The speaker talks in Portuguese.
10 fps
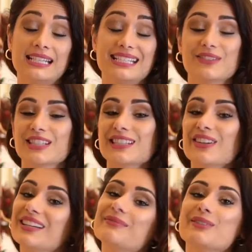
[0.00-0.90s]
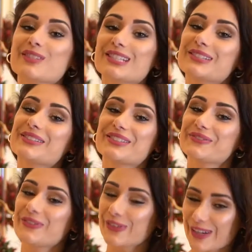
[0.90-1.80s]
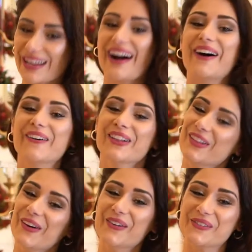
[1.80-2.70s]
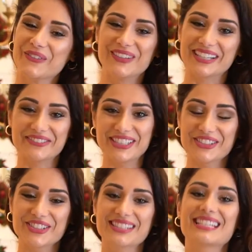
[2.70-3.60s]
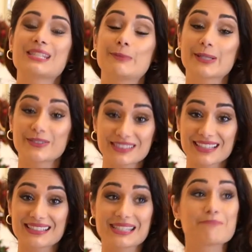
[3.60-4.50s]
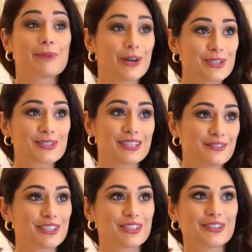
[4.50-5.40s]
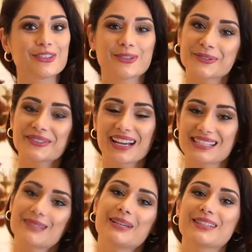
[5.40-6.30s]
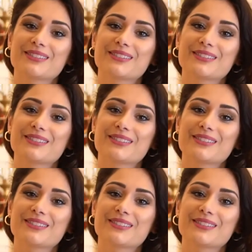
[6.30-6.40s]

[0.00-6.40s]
E se você está olhando meu vestido floral, longo, maravilhoso, e está se perguntando se pode usar um vestido longo no casamento